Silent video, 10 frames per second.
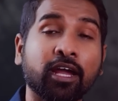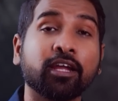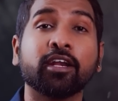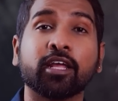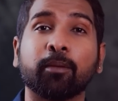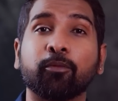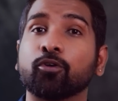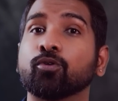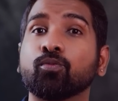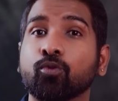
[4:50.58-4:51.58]
டங்கன்
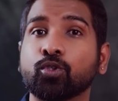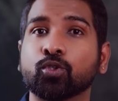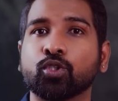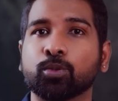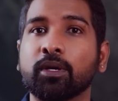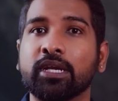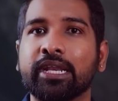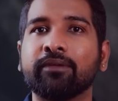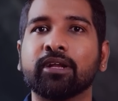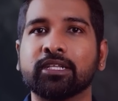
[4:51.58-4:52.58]
கேமரனுக்கும் கொஞ்சம் கொஞ்சமாக
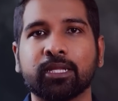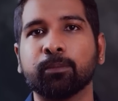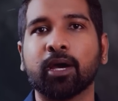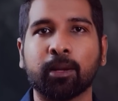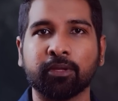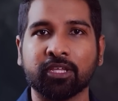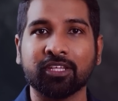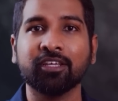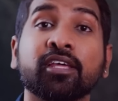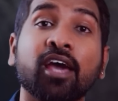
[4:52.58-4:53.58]
நினைவுகள் திரும்ப
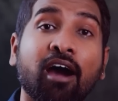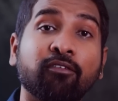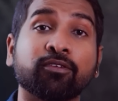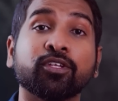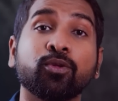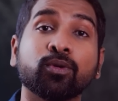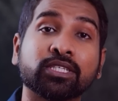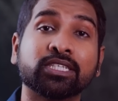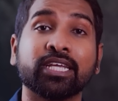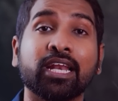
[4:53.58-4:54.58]
ஆரம்பிக்குது அவர் வந்து
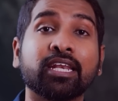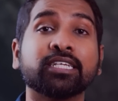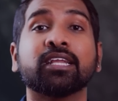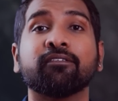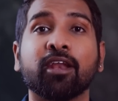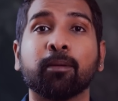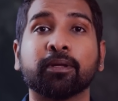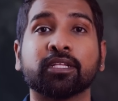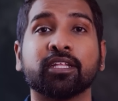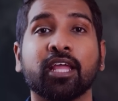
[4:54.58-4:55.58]
யூஎஸ்எஸ் எல்ரிஜில் வேலை
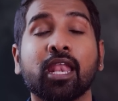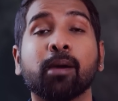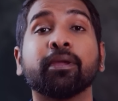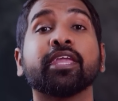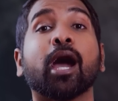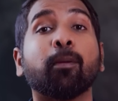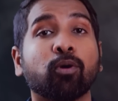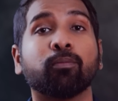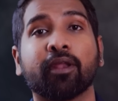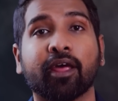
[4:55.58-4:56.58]
பார்த்தது எல்லாமே
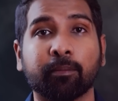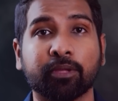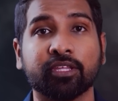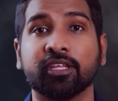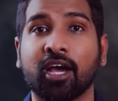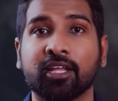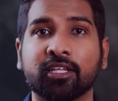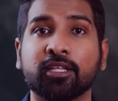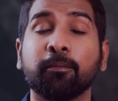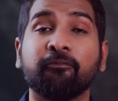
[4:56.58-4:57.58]
ஞாபகம் வர ஆரம்பிக்குது
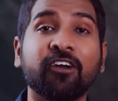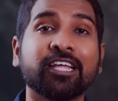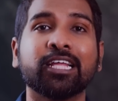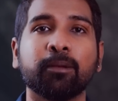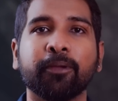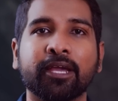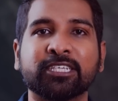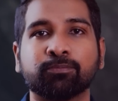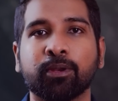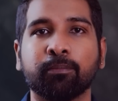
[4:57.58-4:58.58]
அதாவது பிளதெல்பியா
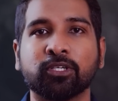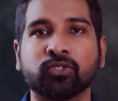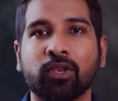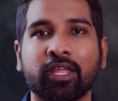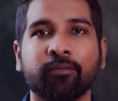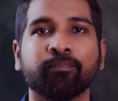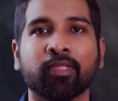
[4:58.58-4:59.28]
எக்ஸ்பெரிமெண்ட் சொல்லி